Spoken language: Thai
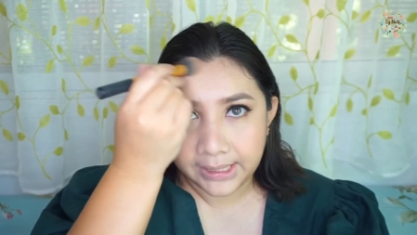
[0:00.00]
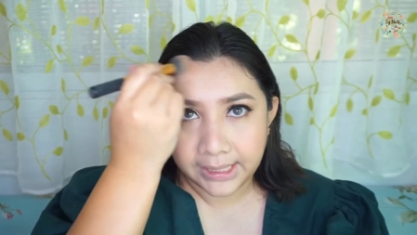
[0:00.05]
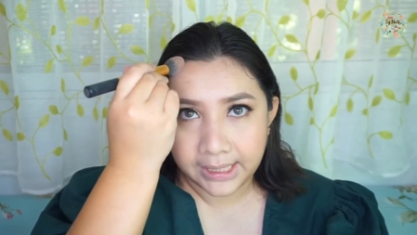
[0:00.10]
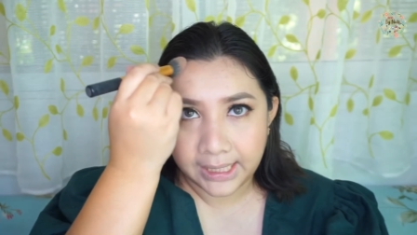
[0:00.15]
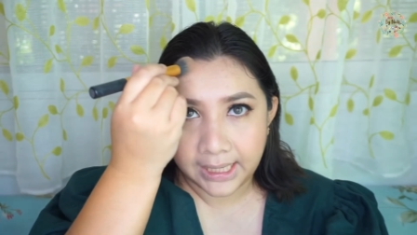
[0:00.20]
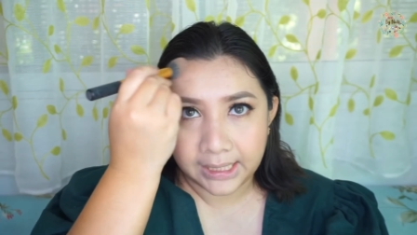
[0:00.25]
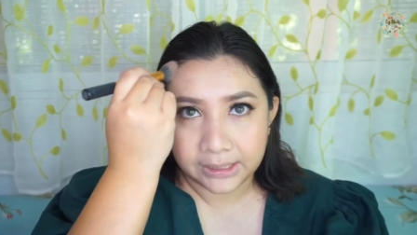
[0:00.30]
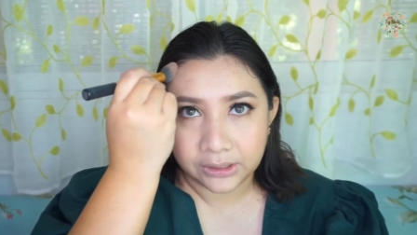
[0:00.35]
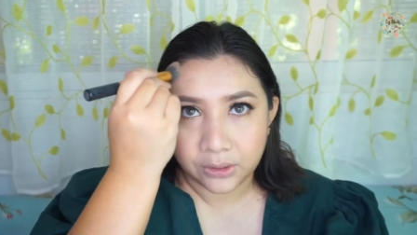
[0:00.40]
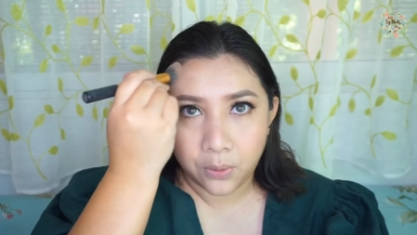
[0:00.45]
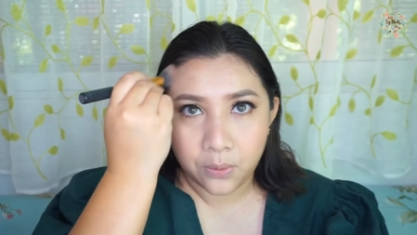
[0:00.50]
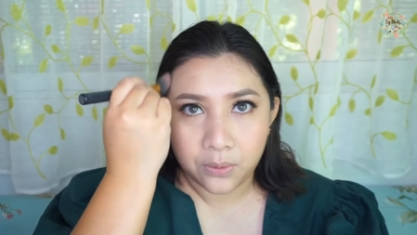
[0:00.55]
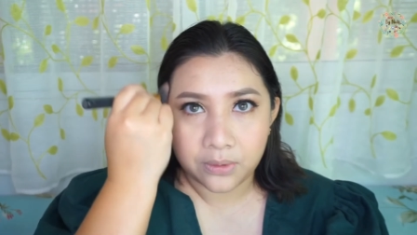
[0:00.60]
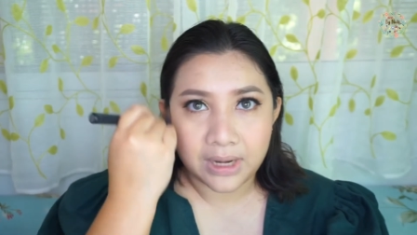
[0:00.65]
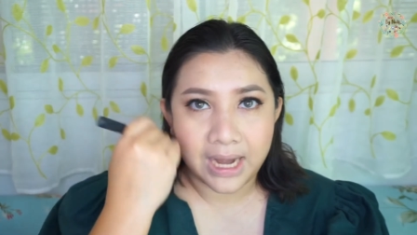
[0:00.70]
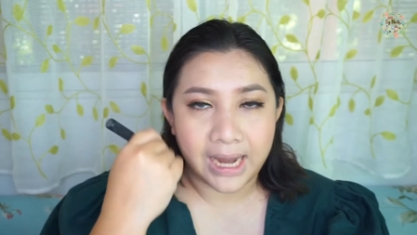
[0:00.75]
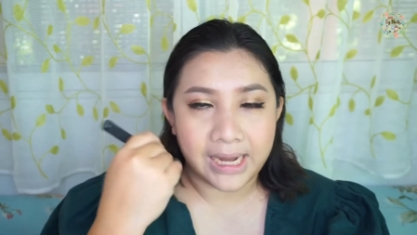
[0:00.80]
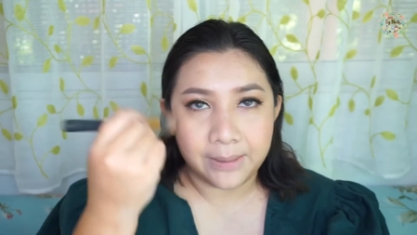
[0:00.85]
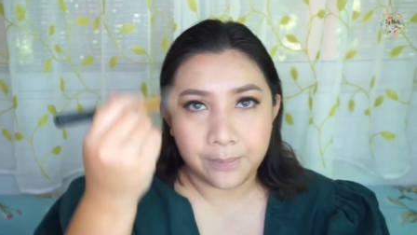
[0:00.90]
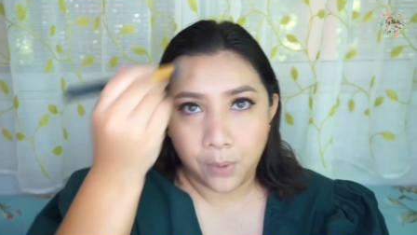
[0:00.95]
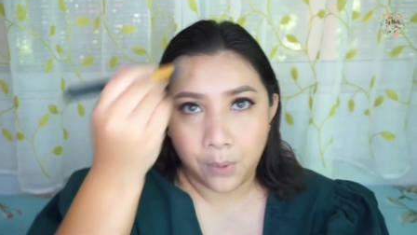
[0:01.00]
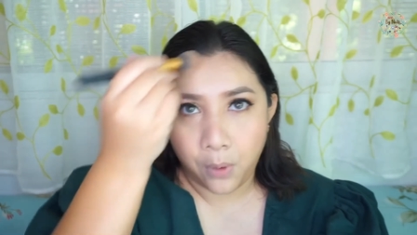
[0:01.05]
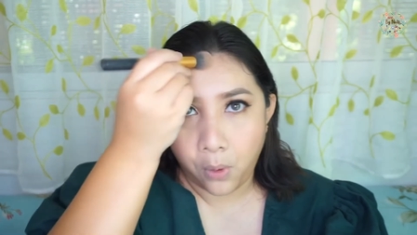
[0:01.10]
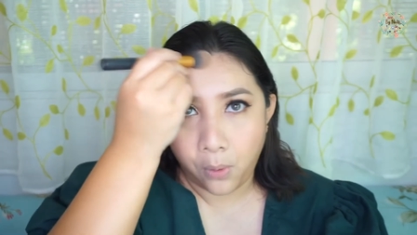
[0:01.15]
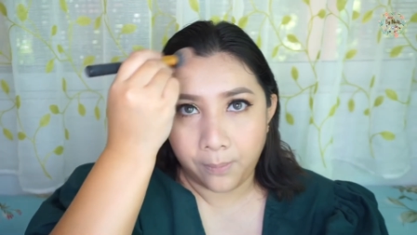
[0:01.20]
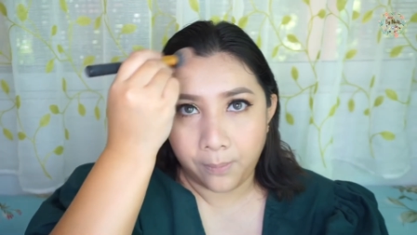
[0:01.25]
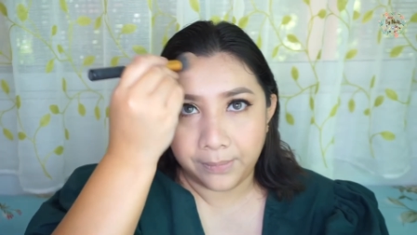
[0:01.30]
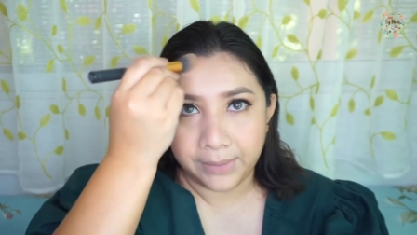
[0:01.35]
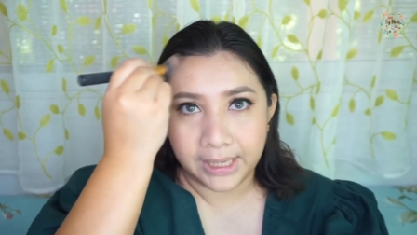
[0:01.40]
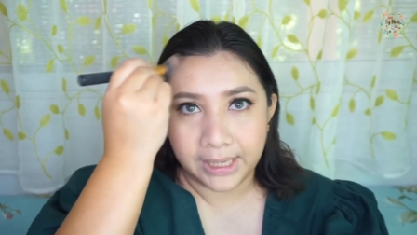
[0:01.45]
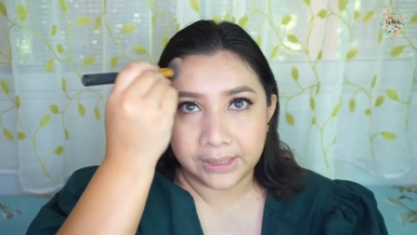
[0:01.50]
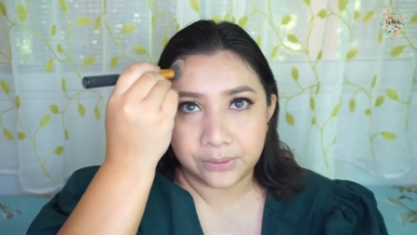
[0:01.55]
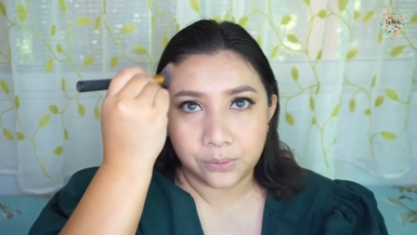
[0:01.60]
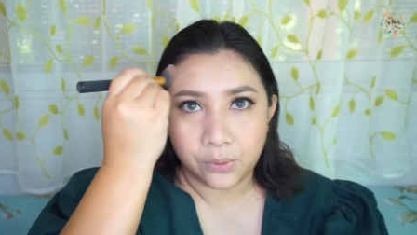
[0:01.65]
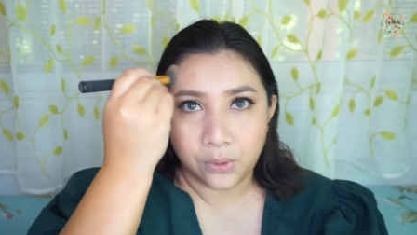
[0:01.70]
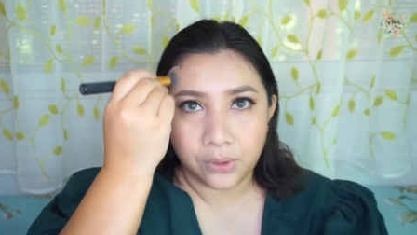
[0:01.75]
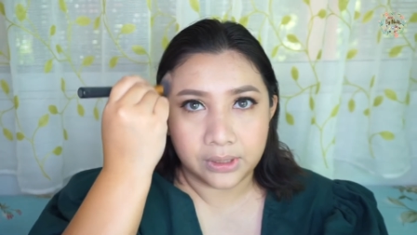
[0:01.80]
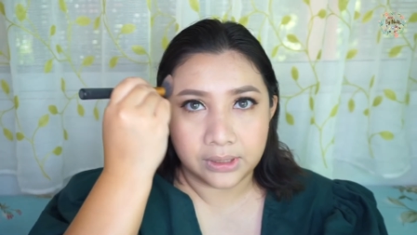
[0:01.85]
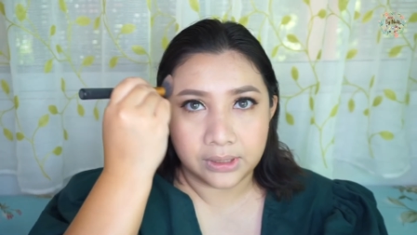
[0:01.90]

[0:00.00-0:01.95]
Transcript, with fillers: นะคะตรงไรผมนะคะทุกคน